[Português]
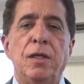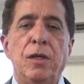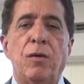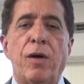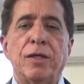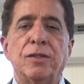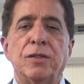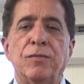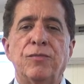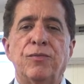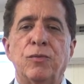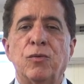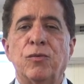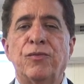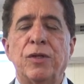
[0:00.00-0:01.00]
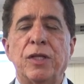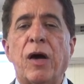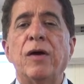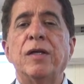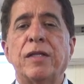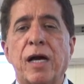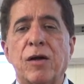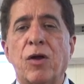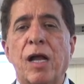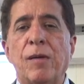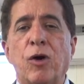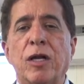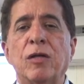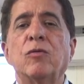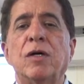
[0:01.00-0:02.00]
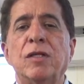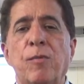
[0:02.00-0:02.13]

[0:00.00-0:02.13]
eu acho que no final a gente está colaborando com a